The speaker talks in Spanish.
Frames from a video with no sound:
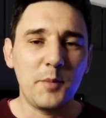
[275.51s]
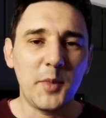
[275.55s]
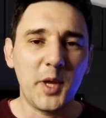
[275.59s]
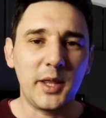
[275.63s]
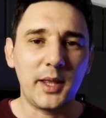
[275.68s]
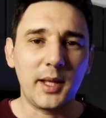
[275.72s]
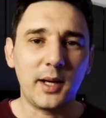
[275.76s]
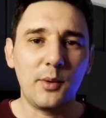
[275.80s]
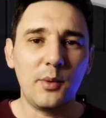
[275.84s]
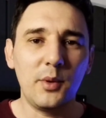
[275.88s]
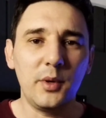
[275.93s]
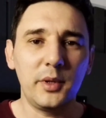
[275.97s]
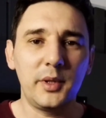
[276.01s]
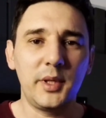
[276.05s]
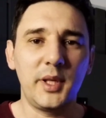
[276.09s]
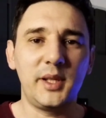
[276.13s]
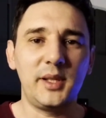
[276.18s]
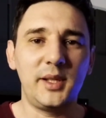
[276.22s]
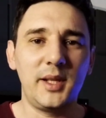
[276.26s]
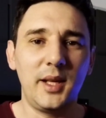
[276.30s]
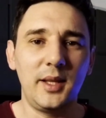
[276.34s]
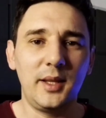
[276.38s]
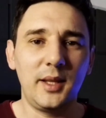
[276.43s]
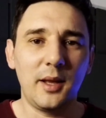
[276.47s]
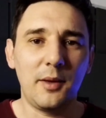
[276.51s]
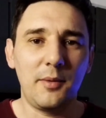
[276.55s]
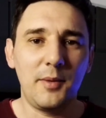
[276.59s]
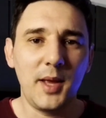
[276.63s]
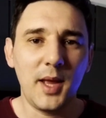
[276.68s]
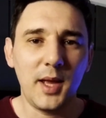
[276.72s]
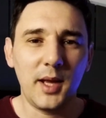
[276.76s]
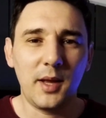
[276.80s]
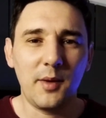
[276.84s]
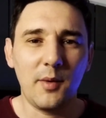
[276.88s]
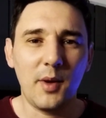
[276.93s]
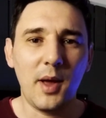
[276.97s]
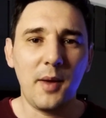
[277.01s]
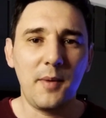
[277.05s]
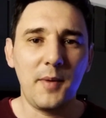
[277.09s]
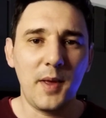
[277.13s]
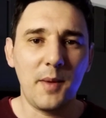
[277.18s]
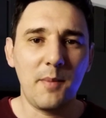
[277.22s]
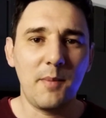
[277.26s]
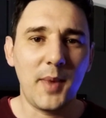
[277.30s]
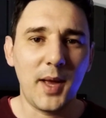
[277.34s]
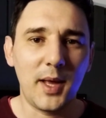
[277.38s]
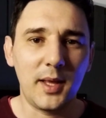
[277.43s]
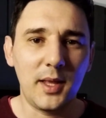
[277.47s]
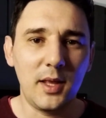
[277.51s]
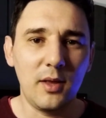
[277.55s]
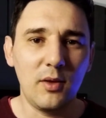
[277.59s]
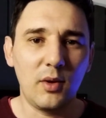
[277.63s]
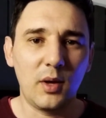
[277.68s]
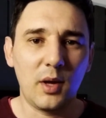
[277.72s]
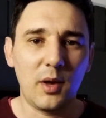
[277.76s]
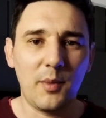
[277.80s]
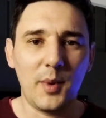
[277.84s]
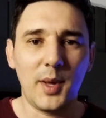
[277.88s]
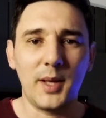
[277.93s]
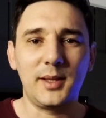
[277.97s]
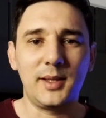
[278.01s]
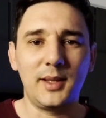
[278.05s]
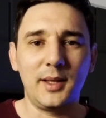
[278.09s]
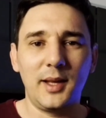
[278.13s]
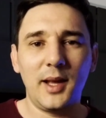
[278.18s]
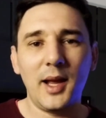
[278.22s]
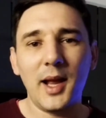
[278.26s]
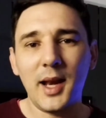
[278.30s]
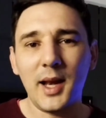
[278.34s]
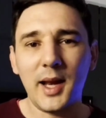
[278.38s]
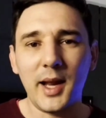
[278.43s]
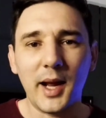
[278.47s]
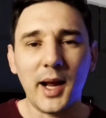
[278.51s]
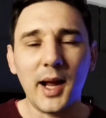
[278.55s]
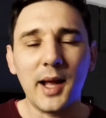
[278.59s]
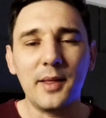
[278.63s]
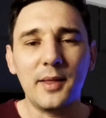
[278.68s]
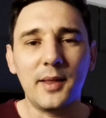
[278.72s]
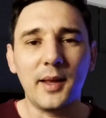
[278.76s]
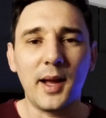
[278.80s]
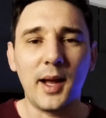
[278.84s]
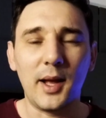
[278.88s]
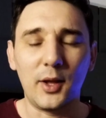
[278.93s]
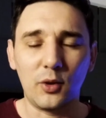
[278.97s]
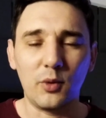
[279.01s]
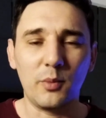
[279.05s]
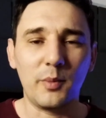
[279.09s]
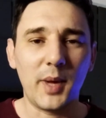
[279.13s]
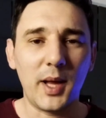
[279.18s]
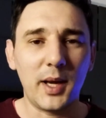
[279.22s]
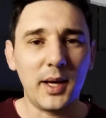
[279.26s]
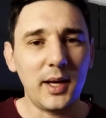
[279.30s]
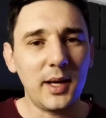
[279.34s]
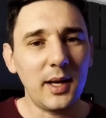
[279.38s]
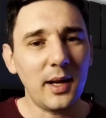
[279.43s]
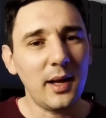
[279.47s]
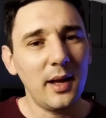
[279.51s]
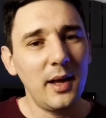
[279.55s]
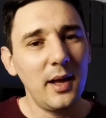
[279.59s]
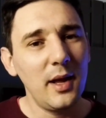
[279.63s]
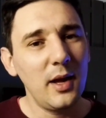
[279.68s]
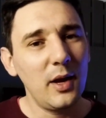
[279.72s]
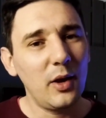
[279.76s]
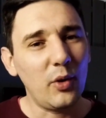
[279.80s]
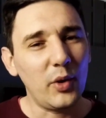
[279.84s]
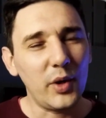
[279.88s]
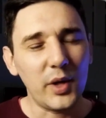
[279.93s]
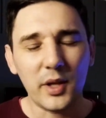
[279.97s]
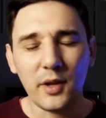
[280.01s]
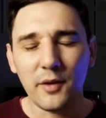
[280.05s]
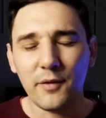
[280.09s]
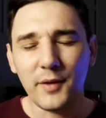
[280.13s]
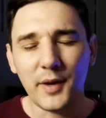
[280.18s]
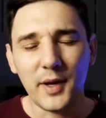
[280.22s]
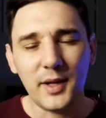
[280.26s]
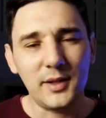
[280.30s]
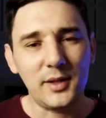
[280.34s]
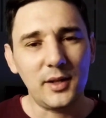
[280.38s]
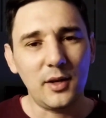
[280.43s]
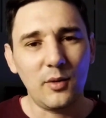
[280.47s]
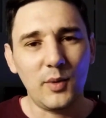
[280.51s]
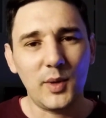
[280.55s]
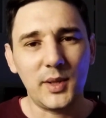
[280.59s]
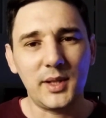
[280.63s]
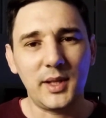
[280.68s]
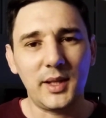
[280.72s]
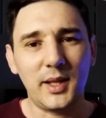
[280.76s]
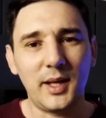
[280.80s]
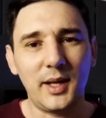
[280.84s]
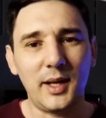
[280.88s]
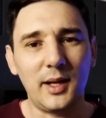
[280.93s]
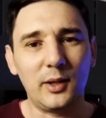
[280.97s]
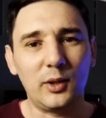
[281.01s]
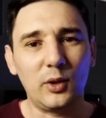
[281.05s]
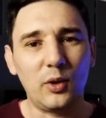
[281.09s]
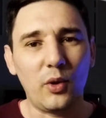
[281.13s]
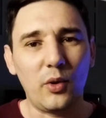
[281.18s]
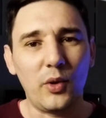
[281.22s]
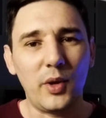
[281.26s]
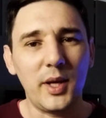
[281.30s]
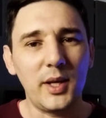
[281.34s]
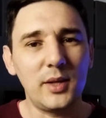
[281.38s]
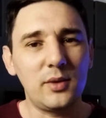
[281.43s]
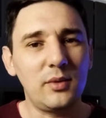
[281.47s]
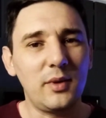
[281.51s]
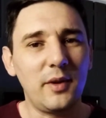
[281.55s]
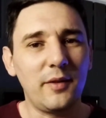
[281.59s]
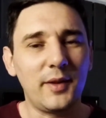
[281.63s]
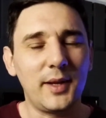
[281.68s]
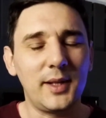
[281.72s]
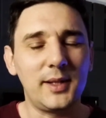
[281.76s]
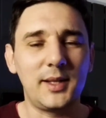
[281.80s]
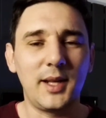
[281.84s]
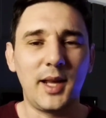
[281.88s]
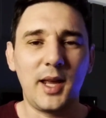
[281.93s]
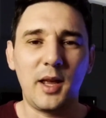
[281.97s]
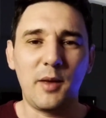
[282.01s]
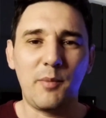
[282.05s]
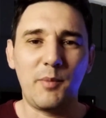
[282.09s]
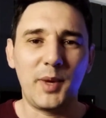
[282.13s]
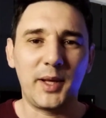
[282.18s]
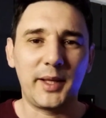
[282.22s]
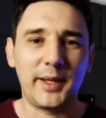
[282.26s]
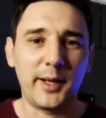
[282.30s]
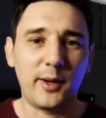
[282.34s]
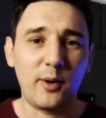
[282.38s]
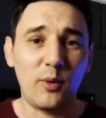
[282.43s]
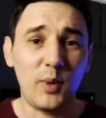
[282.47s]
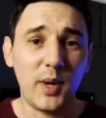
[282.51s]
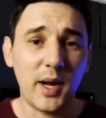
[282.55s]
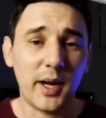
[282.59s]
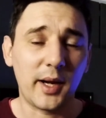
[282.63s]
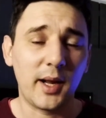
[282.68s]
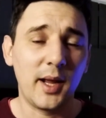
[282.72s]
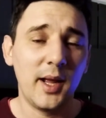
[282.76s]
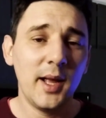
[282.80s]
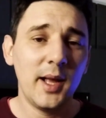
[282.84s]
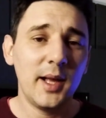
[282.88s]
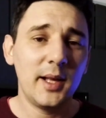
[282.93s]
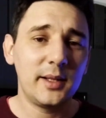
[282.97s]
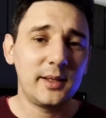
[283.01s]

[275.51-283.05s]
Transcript: Mientras vos te sientas bien, que vas bien vestido, que vas elegante a tu manera, con esta fragancia lo vas a tener todo. Es una fragancia espectacular.